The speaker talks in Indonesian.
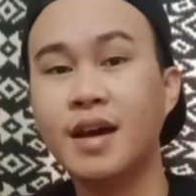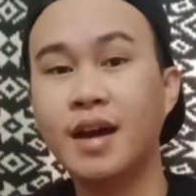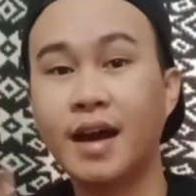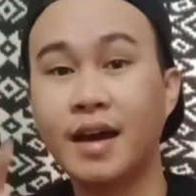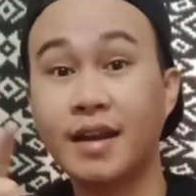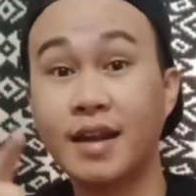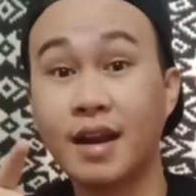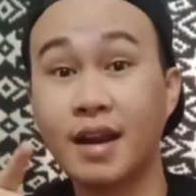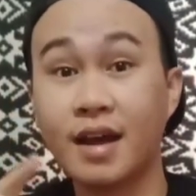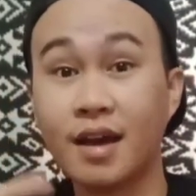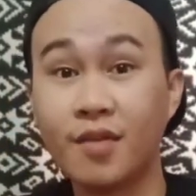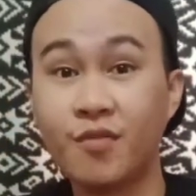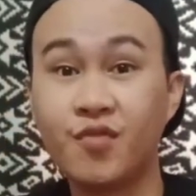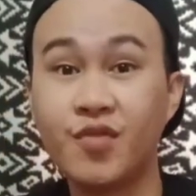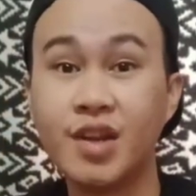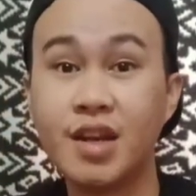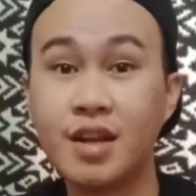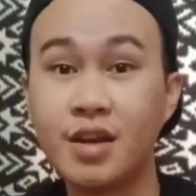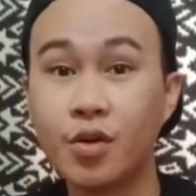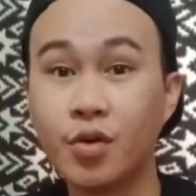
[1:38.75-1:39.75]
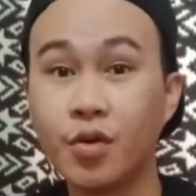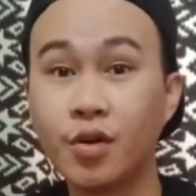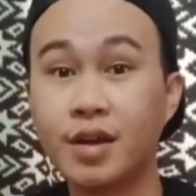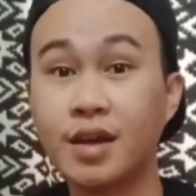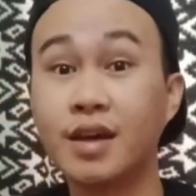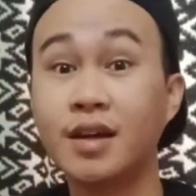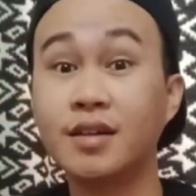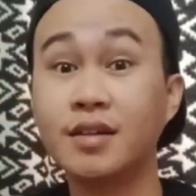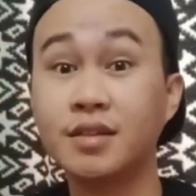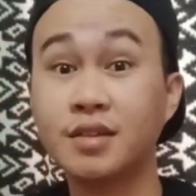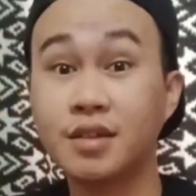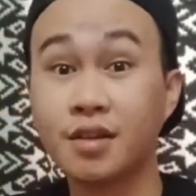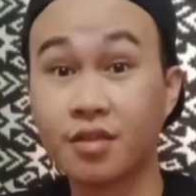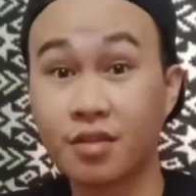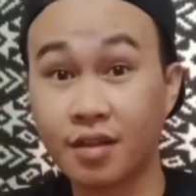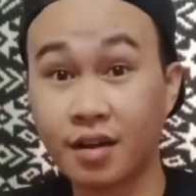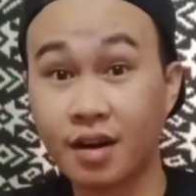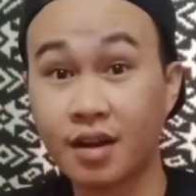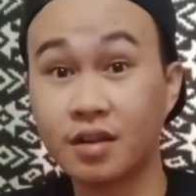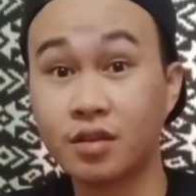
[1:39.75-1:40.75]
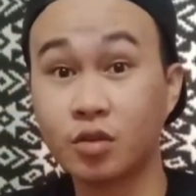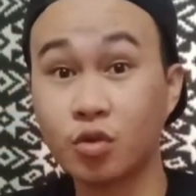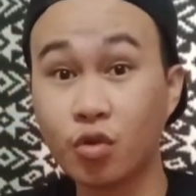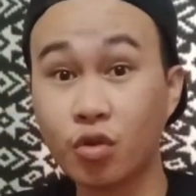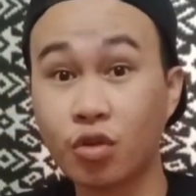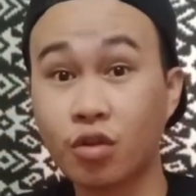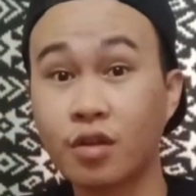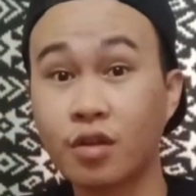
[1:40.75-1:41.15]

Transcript: adalah video yang ke-101